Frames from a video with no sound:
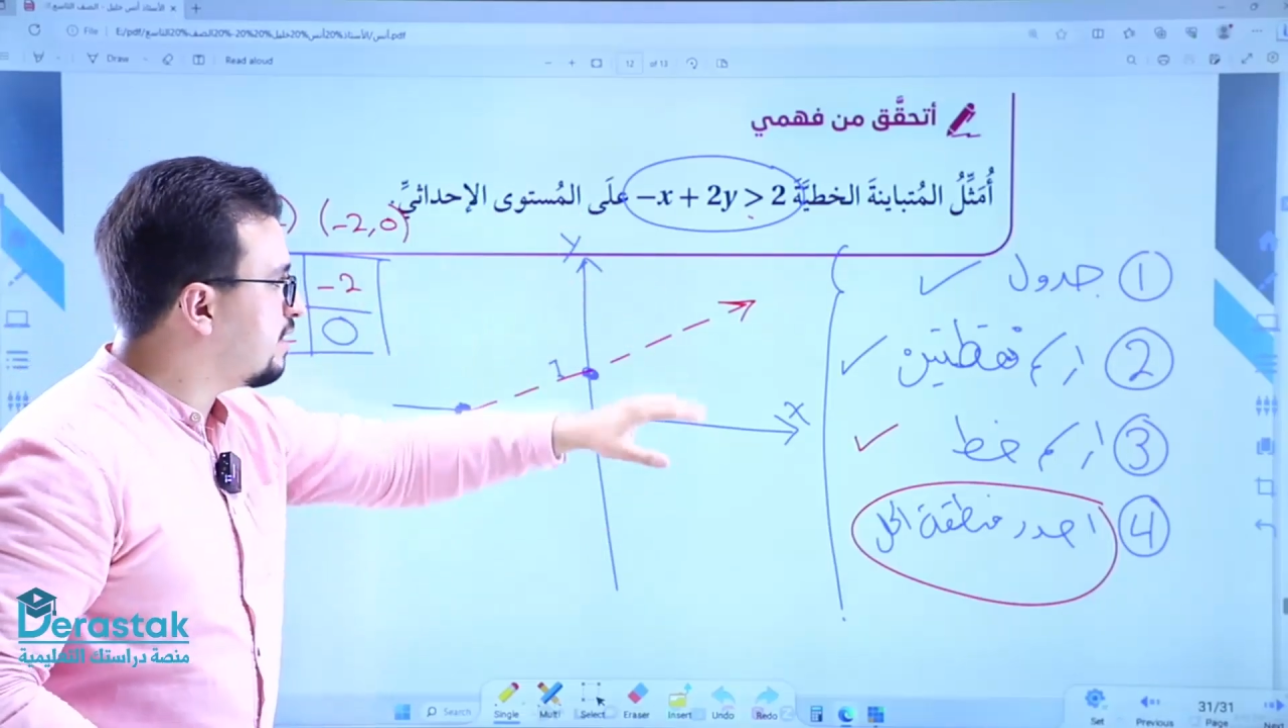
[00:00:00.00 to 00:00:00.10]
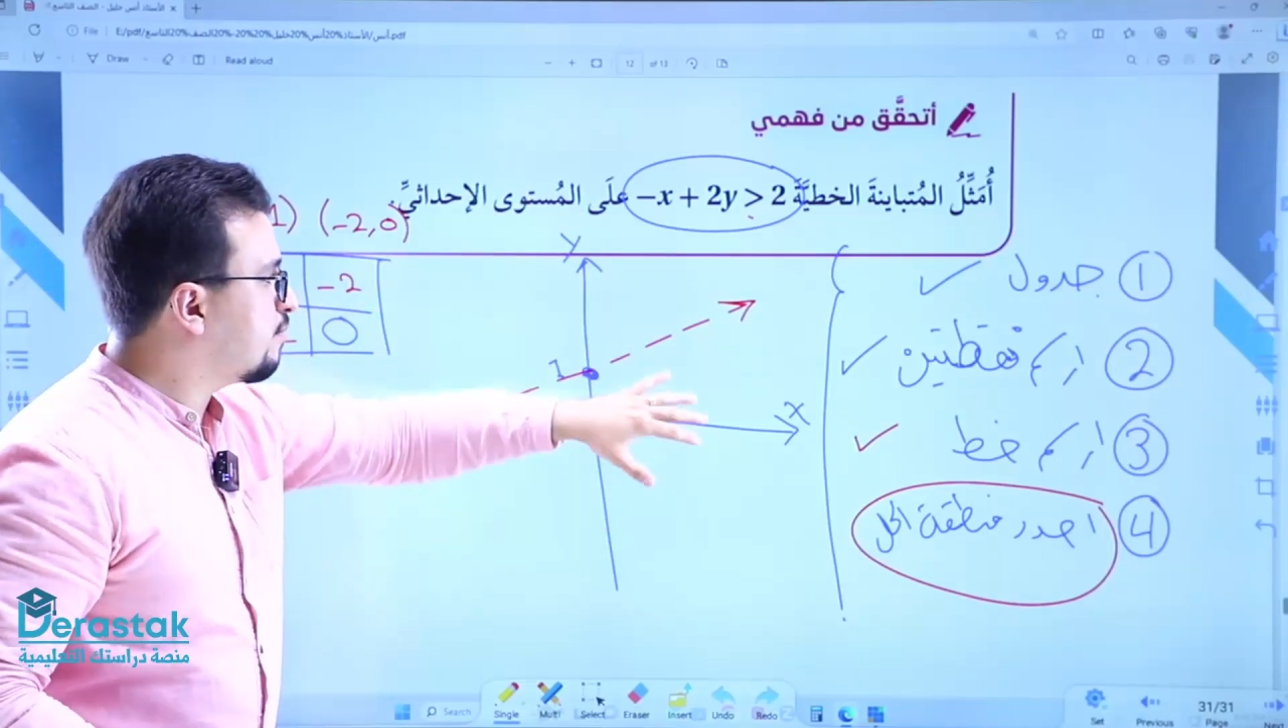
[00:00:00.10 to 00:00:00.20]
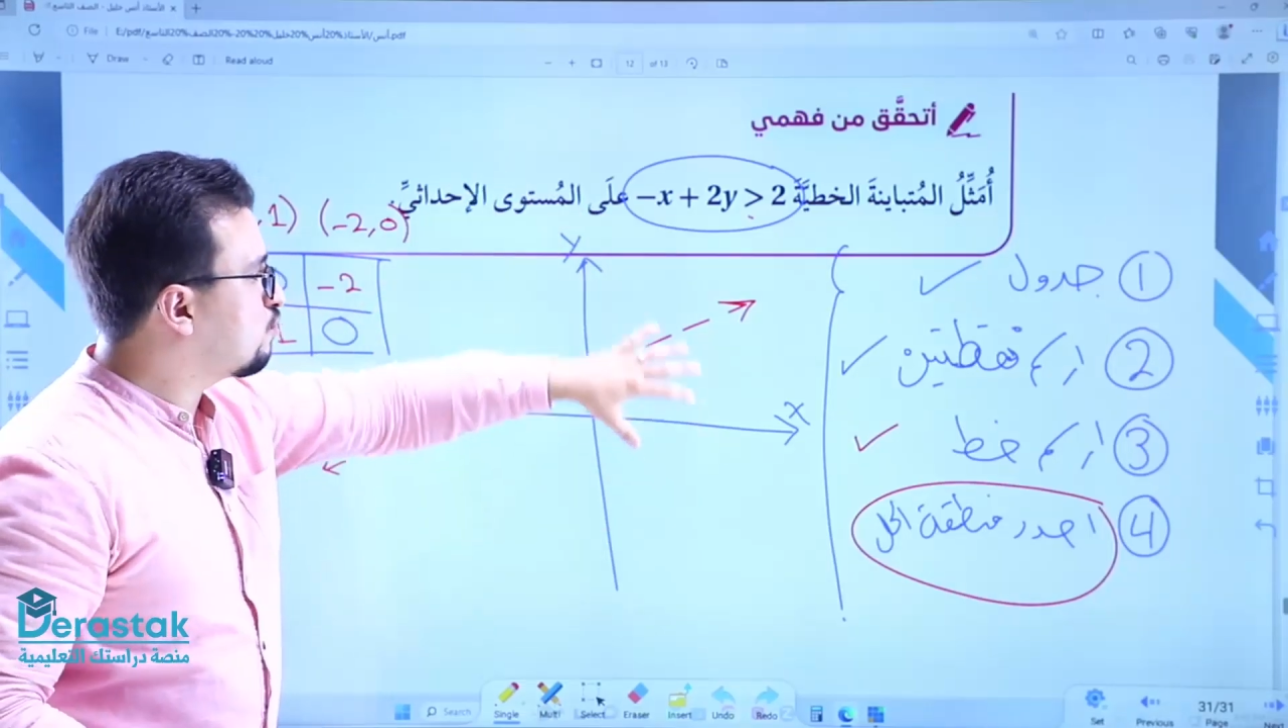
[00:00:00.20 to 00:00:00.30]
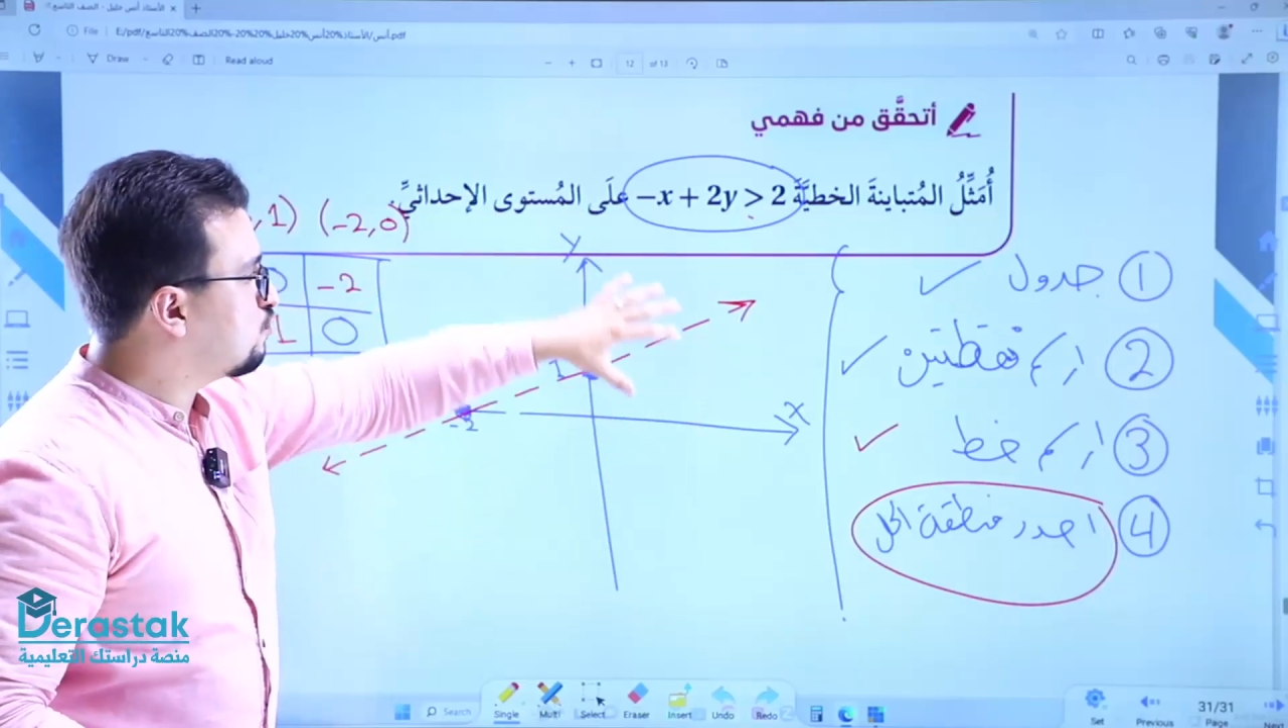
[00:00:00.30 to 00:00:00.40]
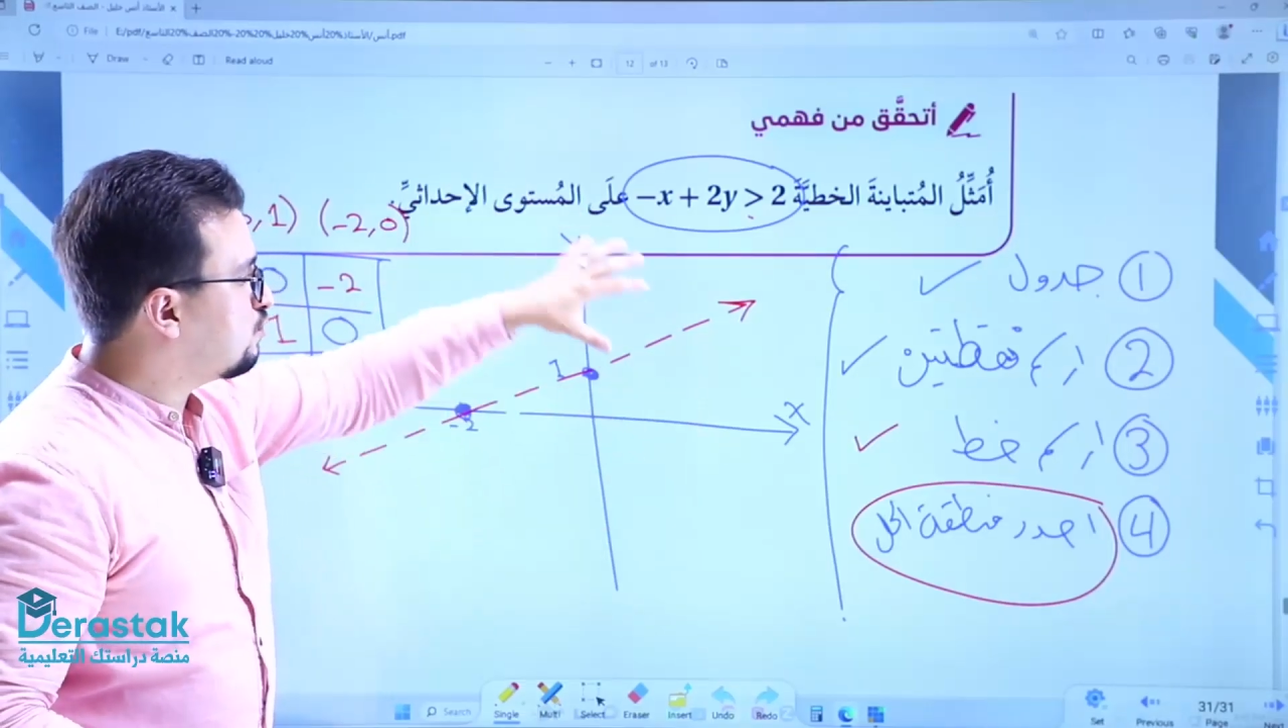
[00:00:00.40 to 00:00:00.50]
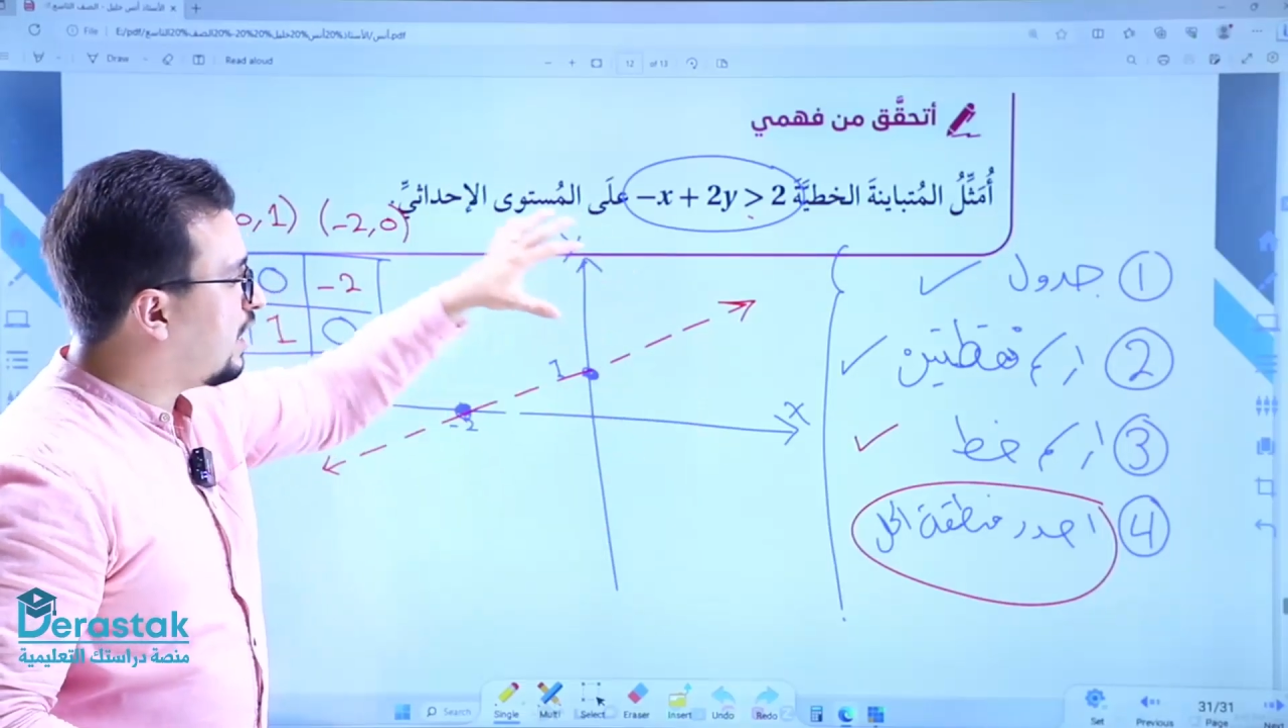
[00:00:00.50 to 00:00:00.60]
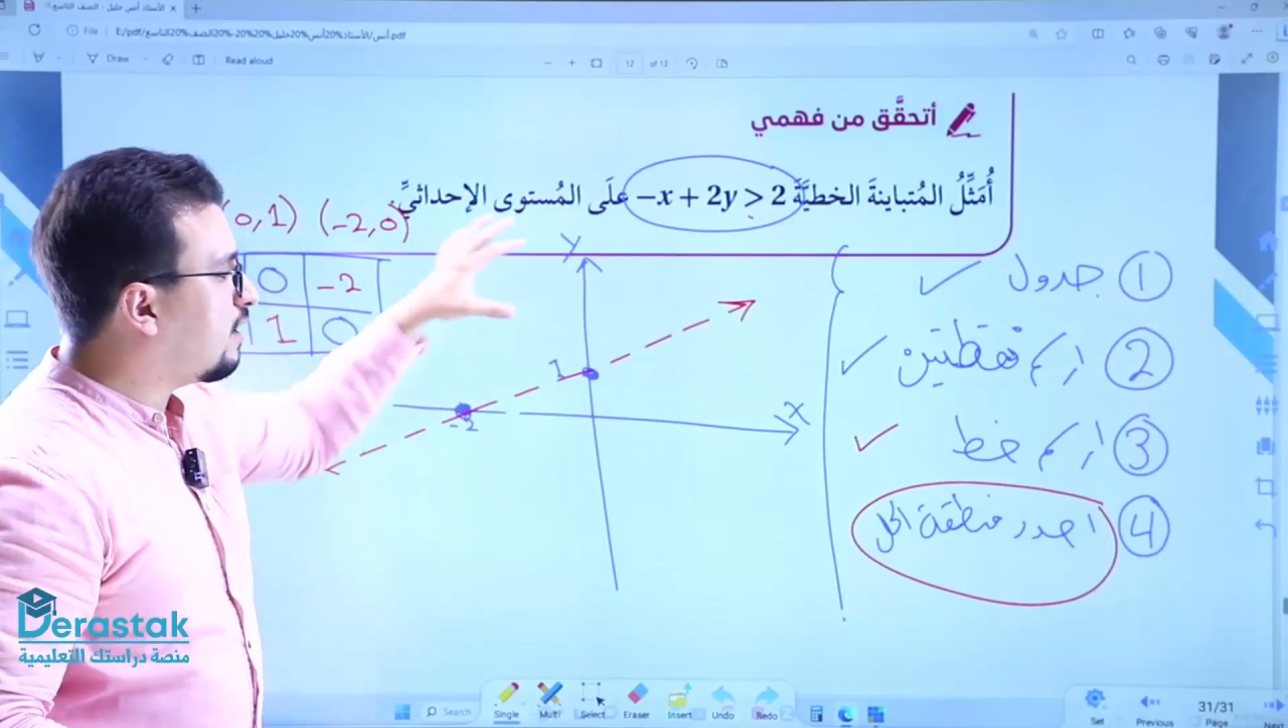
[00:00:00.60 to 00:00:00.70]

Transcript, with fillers: موجودة